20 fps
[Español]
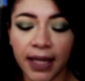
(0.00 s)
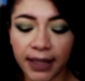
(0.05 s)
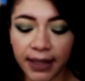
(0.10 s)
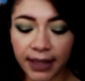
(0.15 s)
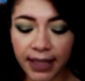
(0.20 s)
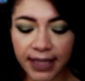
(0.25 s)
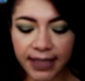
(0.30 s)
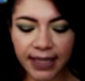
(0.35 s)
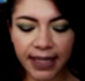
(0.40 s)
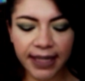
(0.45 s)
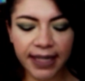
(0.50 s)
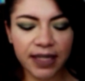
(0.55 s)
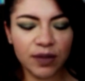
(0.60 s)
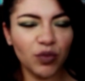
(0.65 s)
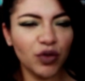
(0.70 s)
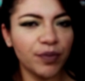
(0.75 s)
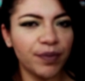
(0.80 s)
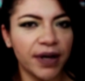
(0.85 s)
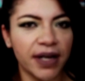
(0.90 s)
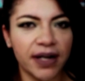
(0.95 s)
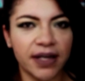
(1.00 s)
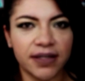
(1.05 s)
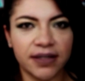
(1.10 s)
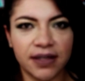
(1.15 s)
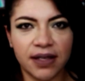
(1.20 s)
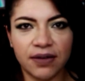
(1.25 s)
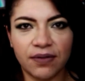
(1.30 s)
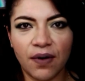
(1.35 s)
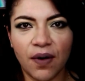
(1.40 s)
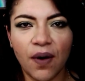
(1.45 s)
Dicen que es muy
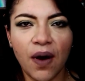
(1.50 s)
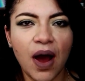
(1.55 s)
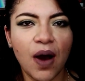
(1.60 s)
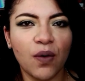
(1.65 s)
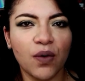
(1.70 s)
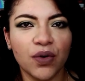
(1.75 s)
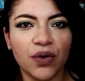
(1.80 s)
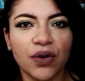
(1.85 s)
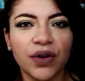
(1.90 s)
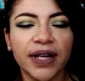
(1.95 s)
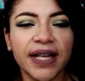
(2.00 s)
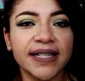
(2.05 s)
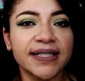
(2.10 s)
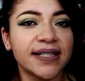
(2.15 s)
parecido a uno que